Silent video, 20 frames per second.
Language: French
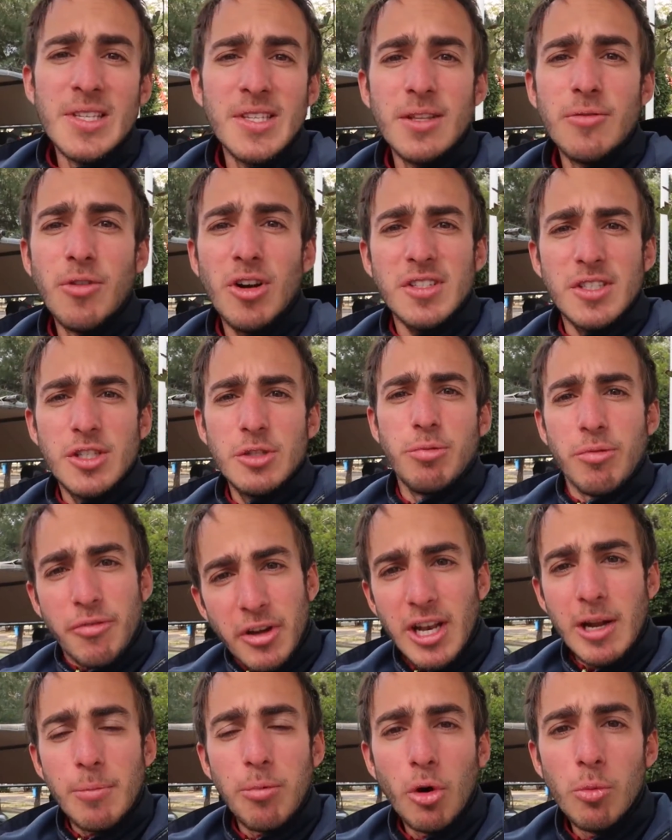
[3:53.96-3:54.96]
essayer de voir si je peux
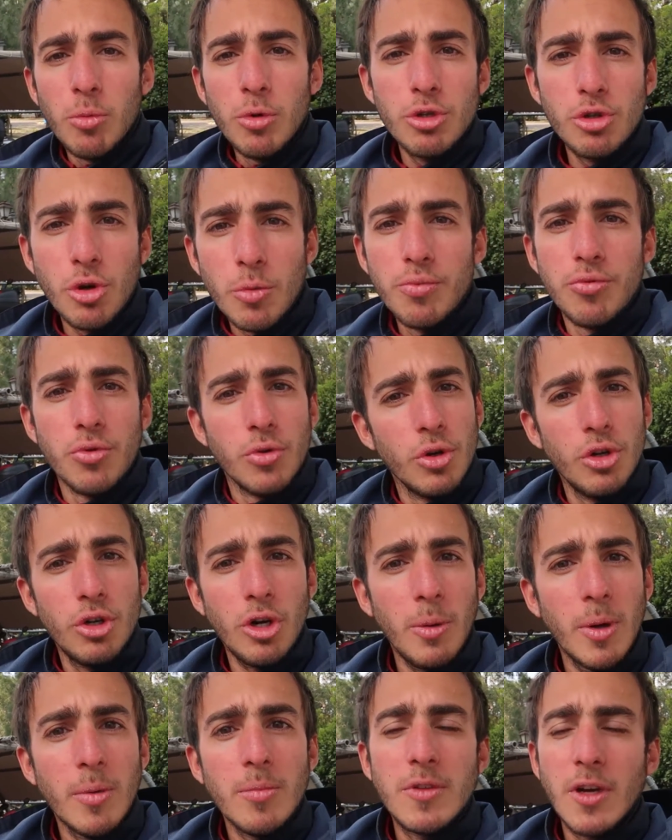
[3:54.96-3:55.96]
faire de la promotion pour
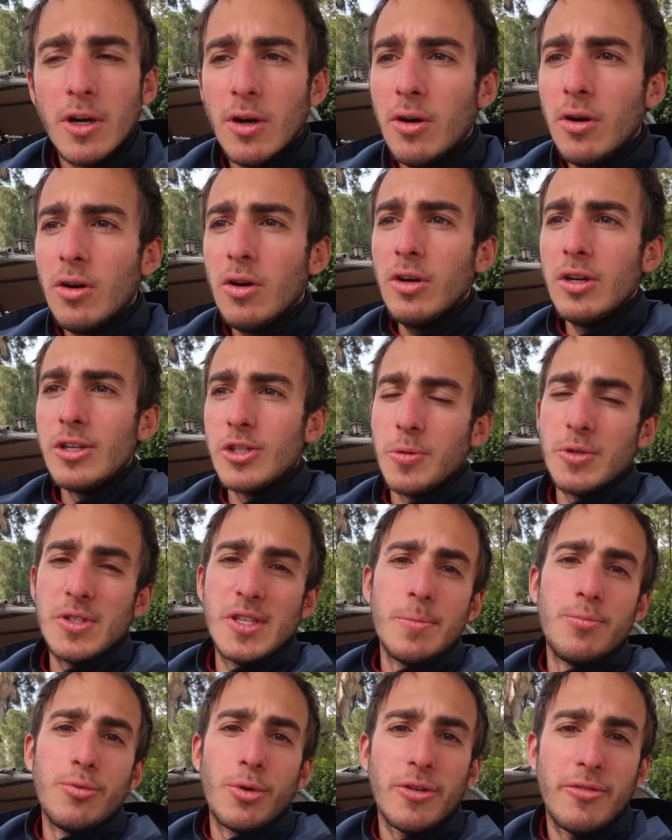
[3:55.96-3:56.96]
eux en même temps, et je pense
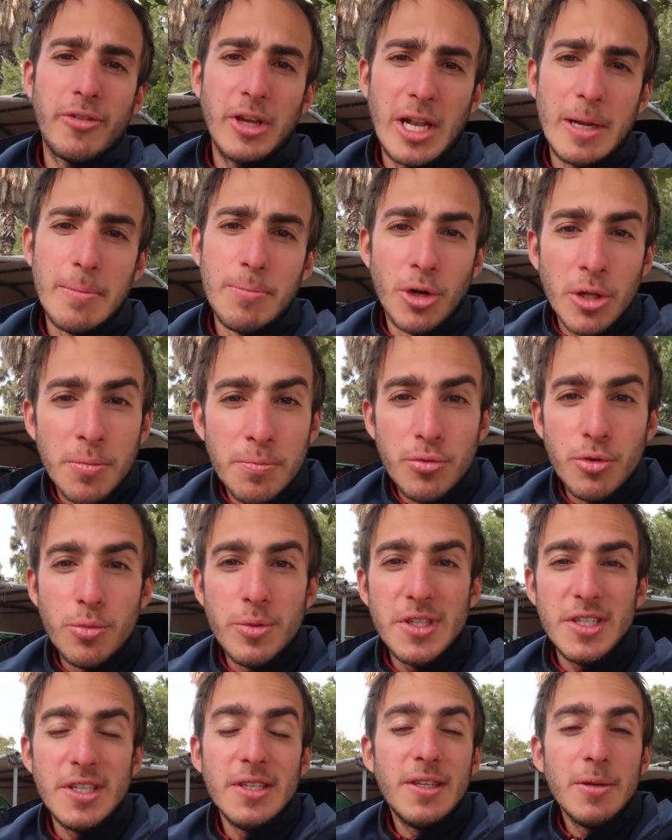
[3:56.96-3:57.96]
que ça pourrait faire de la bonne
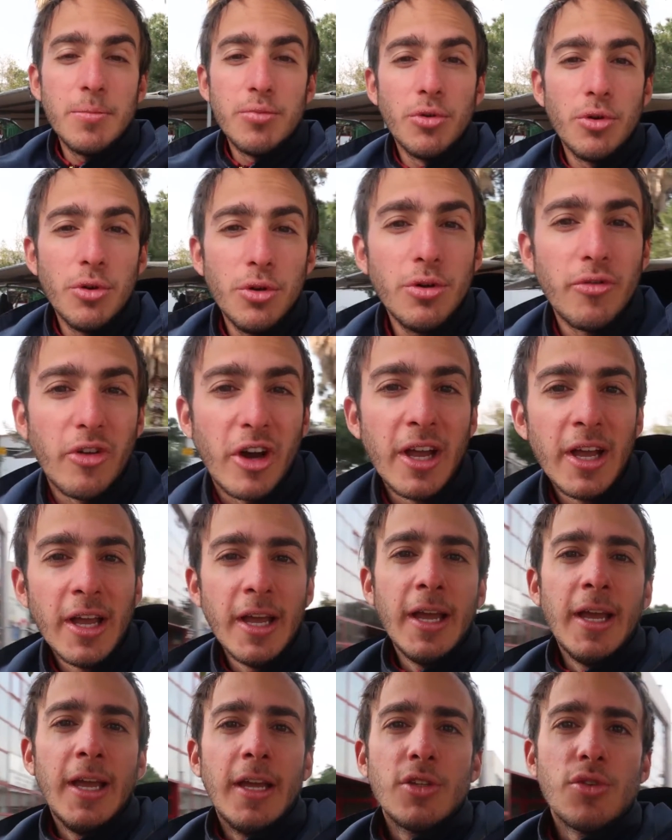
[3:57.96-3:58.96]
publicité pour eux, enfin,
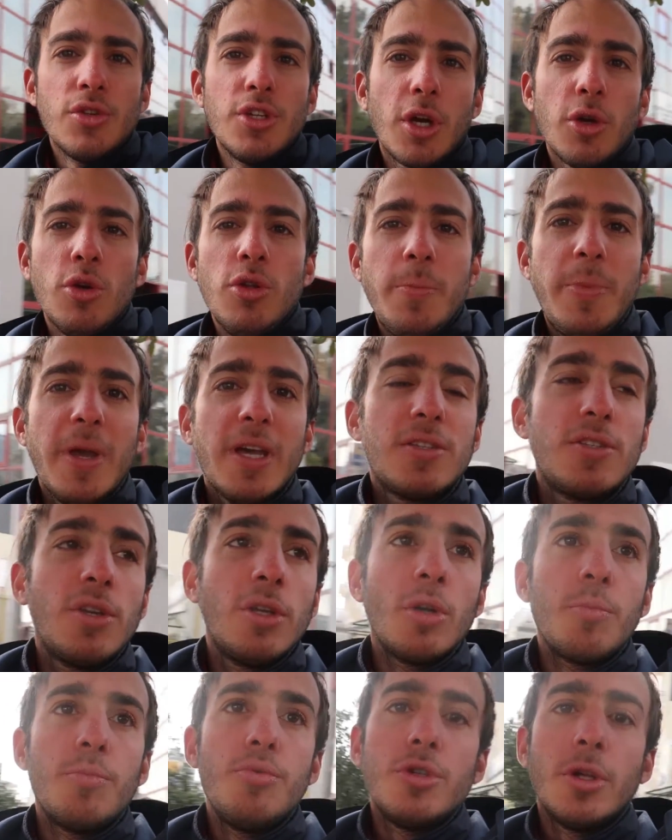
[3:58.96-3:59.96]
je veux dire, une
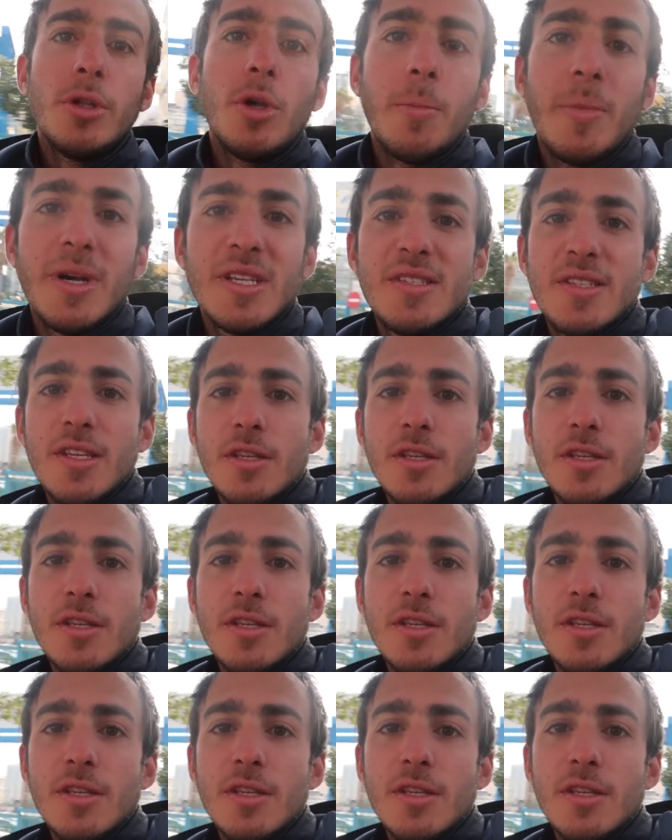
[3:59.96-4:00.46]
personne, en plus on est en basse